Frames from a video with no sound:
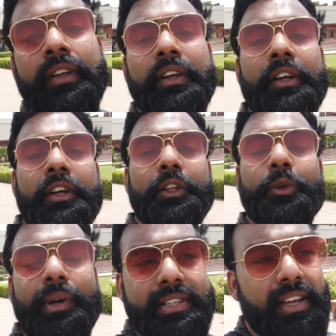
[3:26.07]
हैं
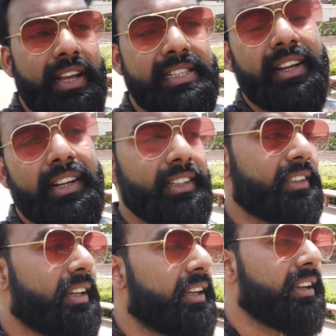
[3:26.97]
तो भाई ऐसा कहा
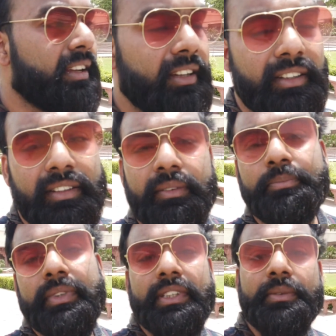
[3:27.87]
जाता है कि
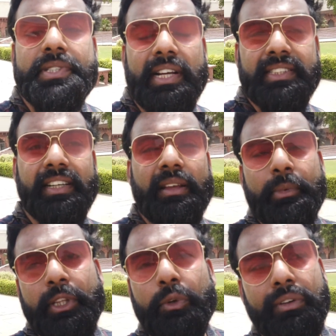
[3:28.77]
जब शाहजहाँ की
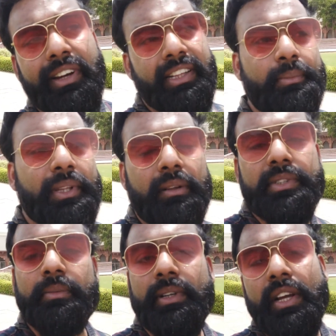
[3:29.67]
मृत्यु होने वाली थी मतलब
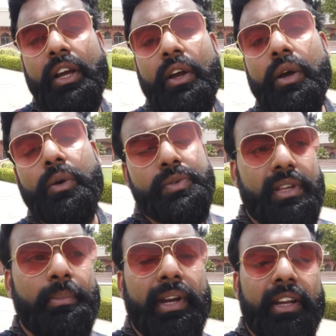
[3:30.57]
जब
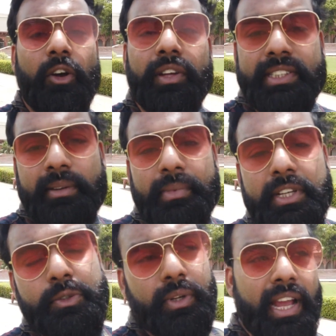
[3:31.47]
उसके बेटे औरंगजेब ने
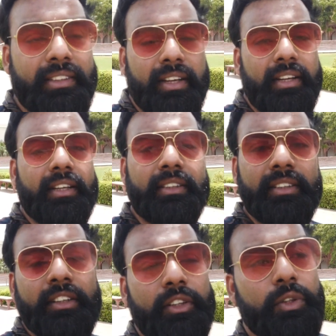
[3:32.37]
इसको कैद कर लिया था
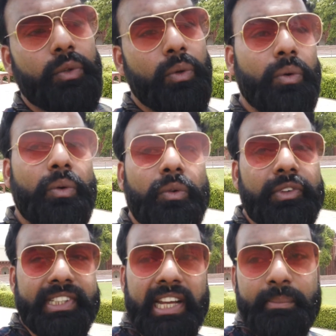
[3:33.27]
तो
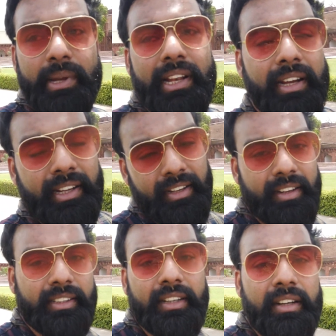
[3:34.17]
यहीं पे ला के
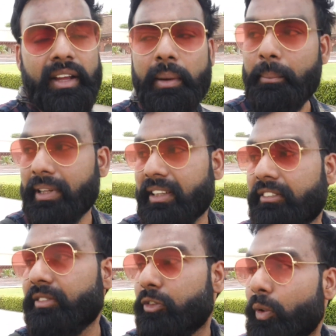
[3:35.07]
रखा था
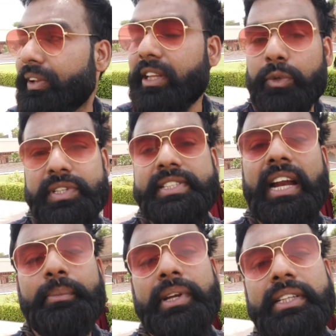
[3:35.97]
मतलब फोर्ट की दूसरी
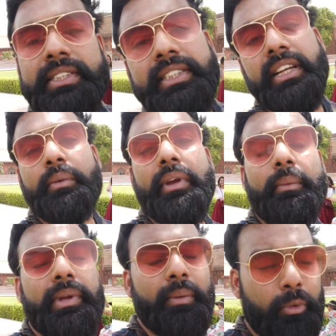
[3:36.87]
साइड में जिधर
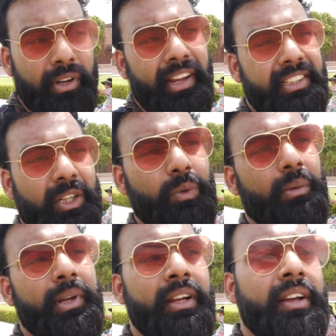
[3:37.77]
अभी आपको लेके चलूँगा
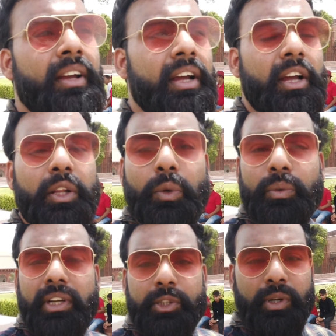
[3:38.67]
मैं तो
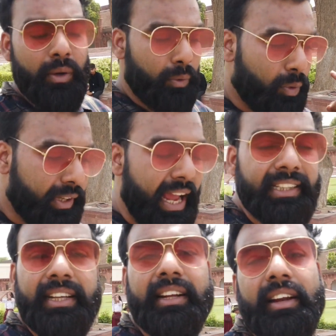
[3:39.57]
उधर जो है उनको
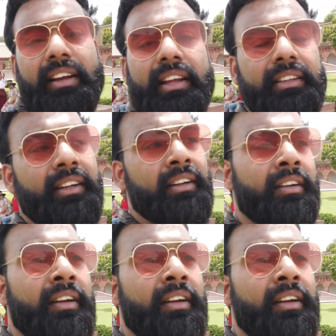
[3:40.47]
कैद करके रख लिया था